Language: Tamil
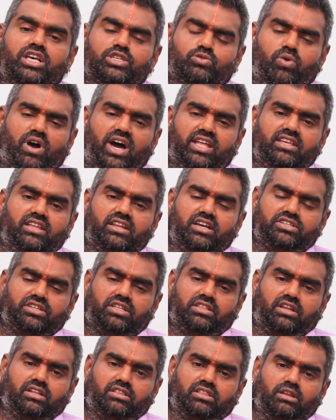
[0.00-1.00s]
சுவாதி
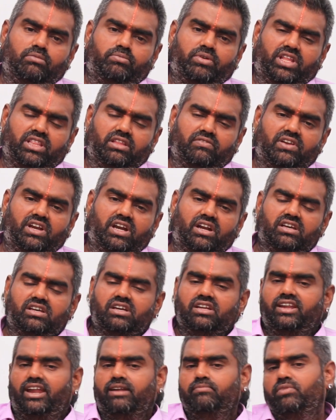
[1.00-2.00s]
நட்சத்திரத்தில்
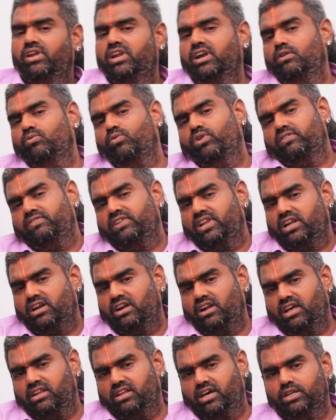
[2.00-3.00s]
பிறந்தவர்களுக்கு நண்பர்கள்
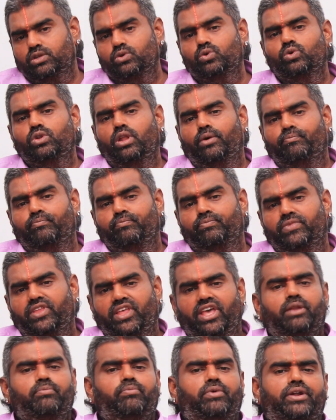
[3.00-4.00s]
உறவினர்களால் அனுகூலம்
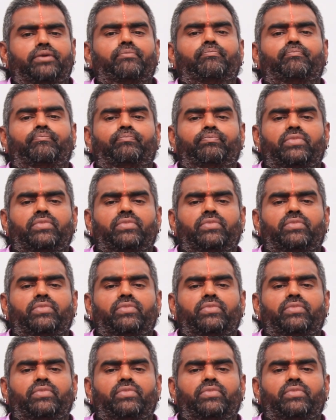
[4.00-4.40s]
ஏற்படும்